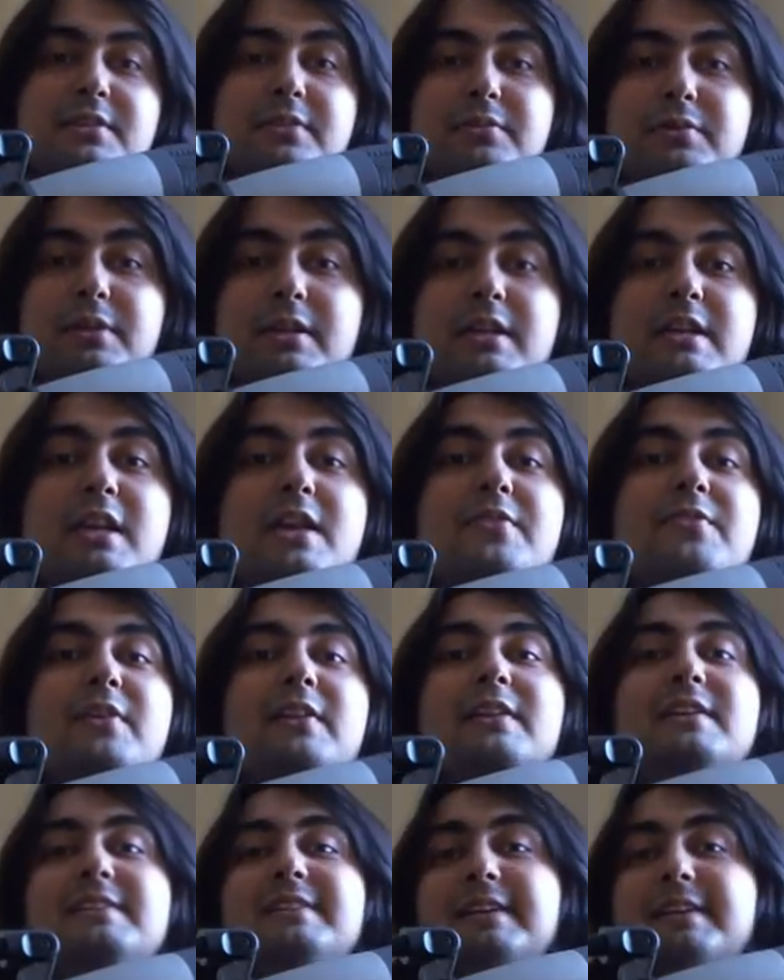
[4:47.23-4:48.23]
Videodan keyif
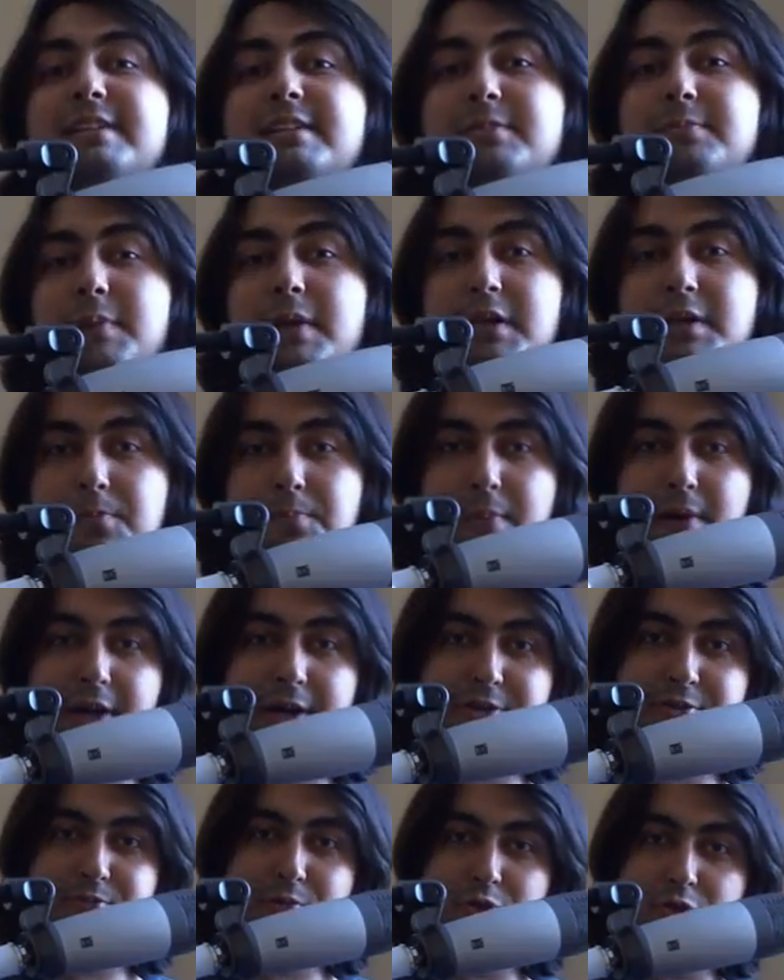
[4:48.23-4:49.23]
aldıysanız beğenip
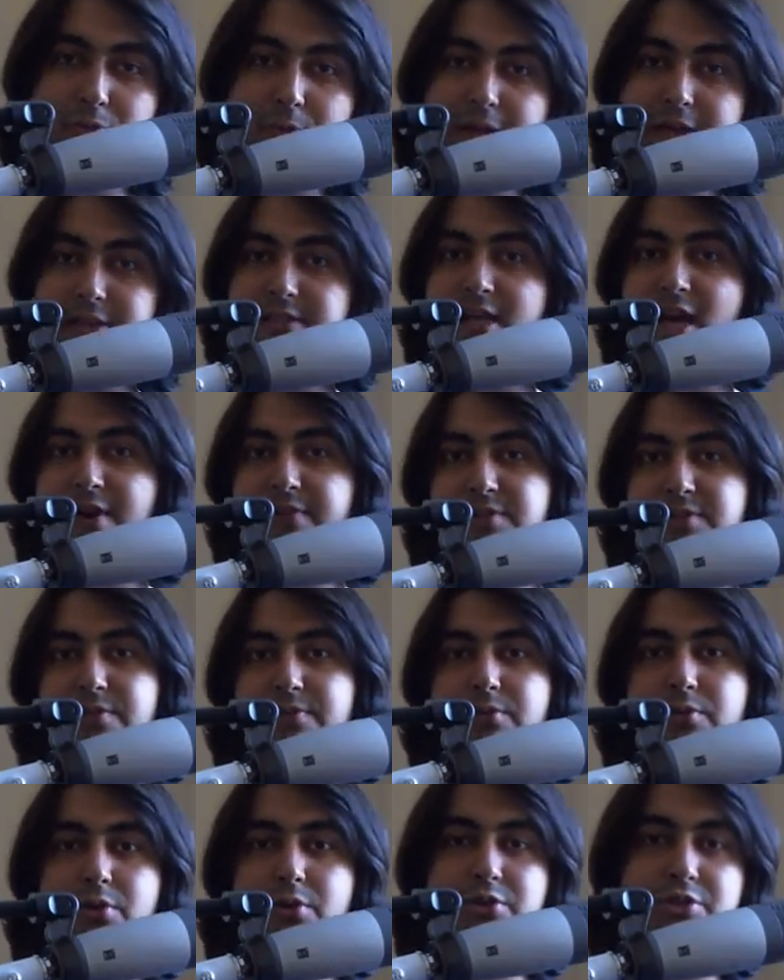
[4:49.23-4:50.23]
paylaşmayı unutmayın. Daha fazla
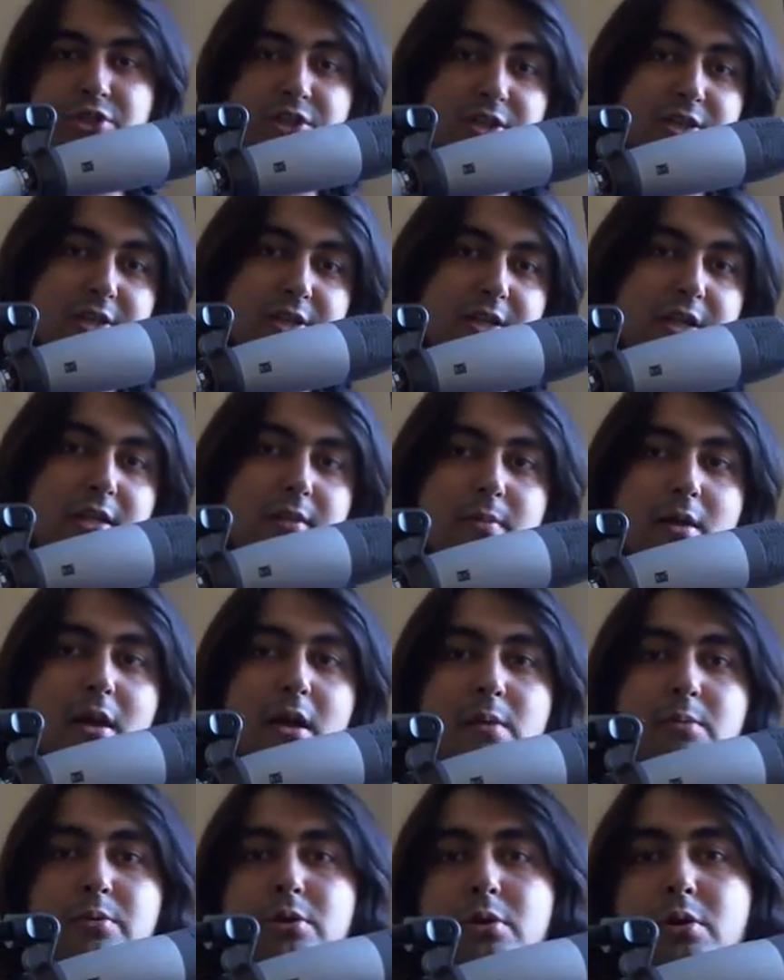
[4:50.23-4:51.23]
video için kanalıma
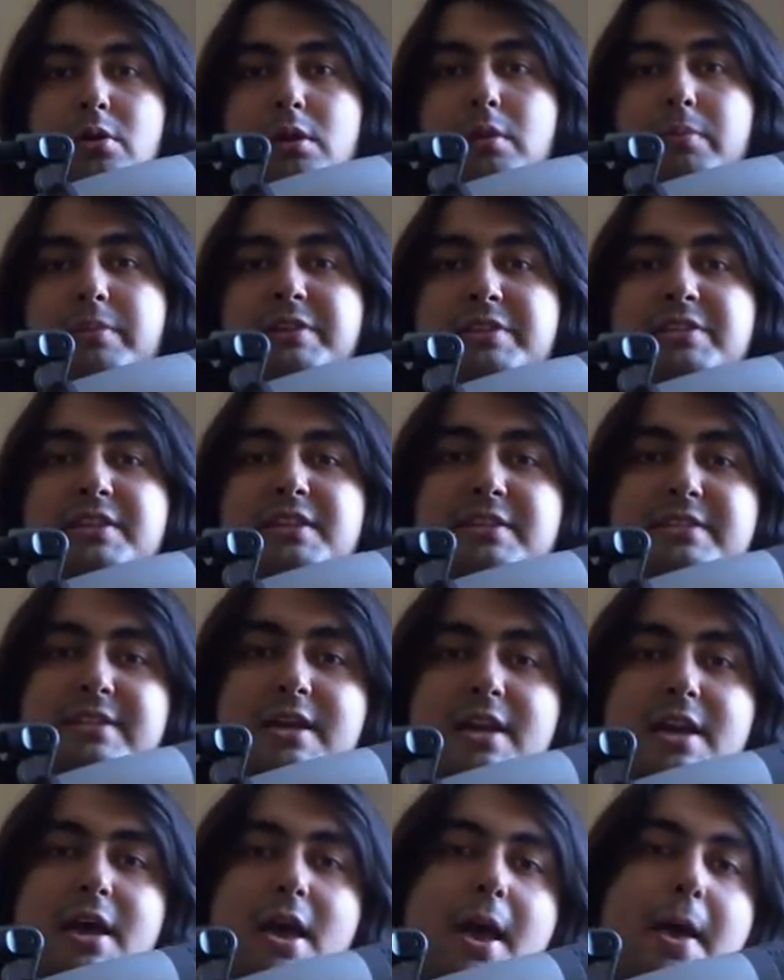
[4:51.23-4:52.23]
abone olabilirsiniz.
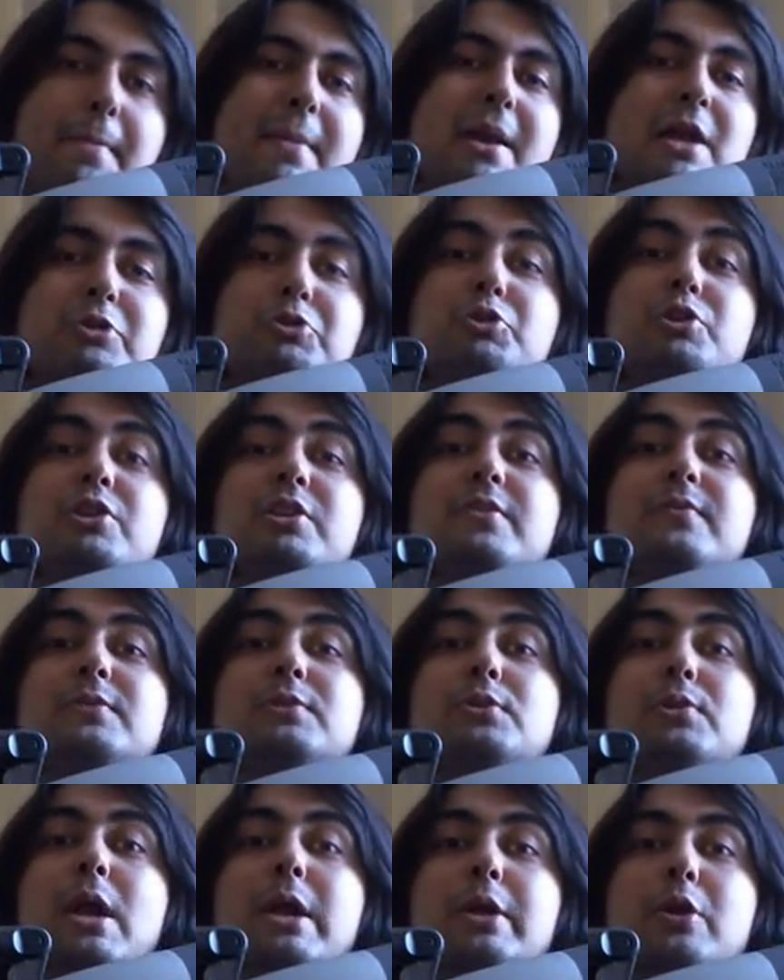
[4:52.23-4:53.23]
Bir sonraki
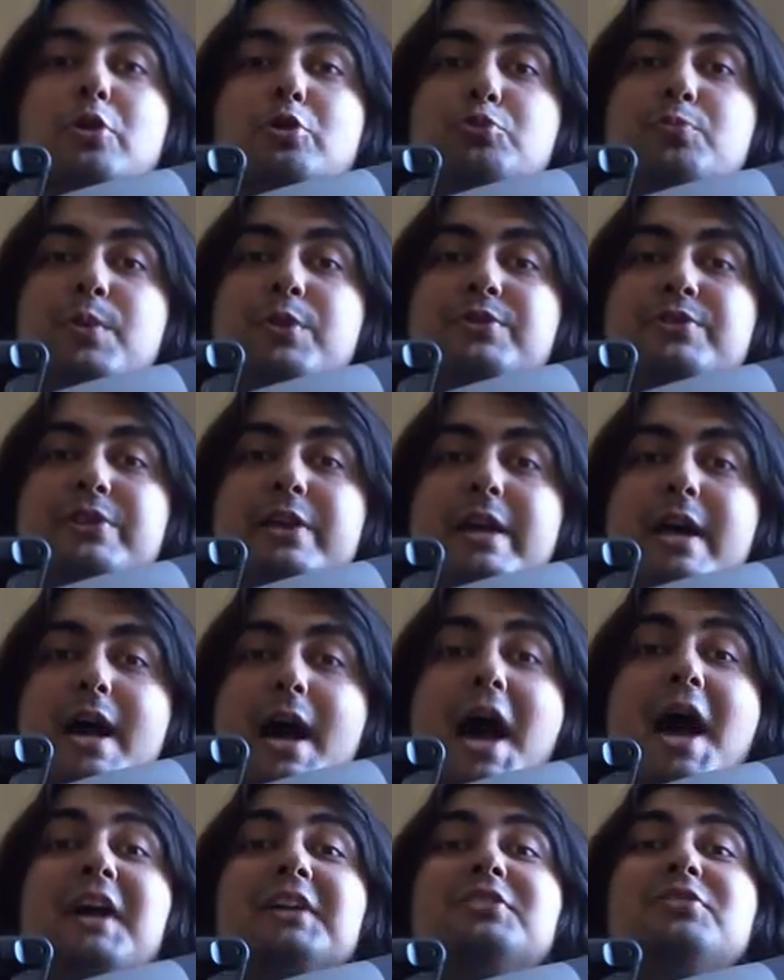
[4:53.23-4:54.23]
videoda görüşmek üzere.
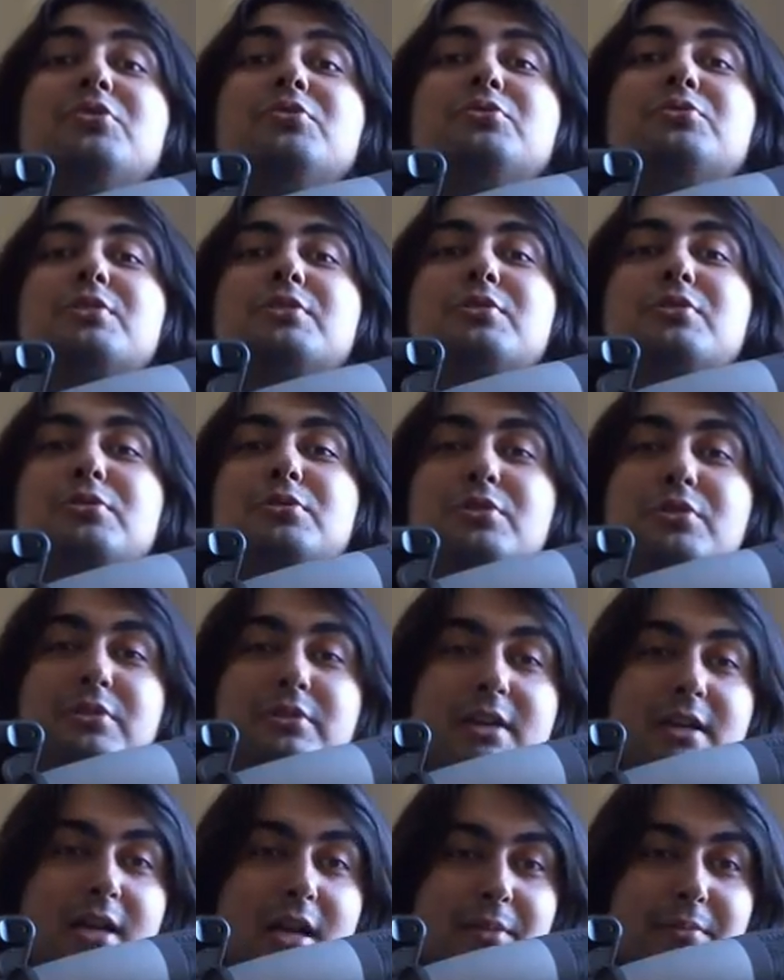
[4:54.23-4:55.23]
Hayatlı Yüksek
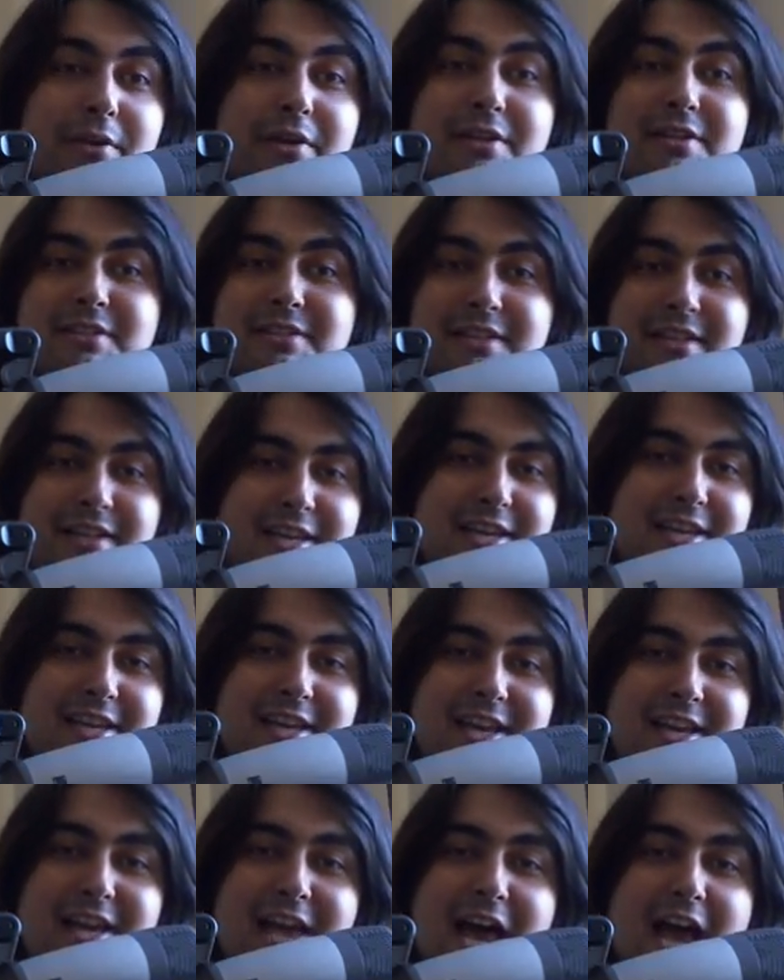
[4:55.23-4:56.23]
Çanalı'nda kalmanız
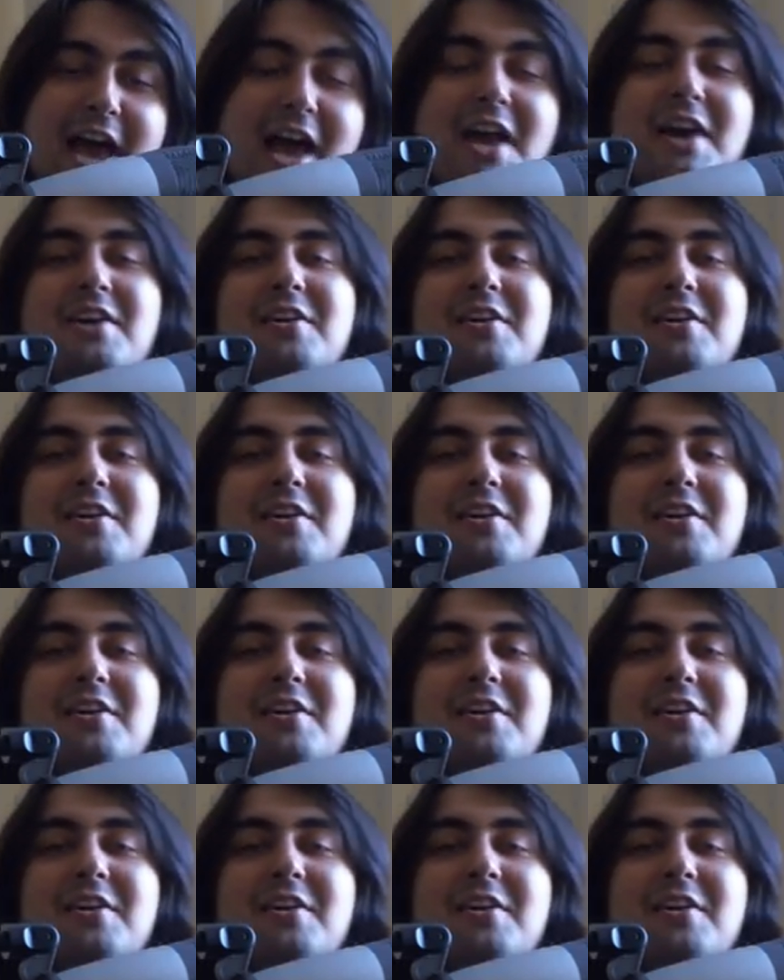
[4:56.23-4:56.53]
dileğiyle.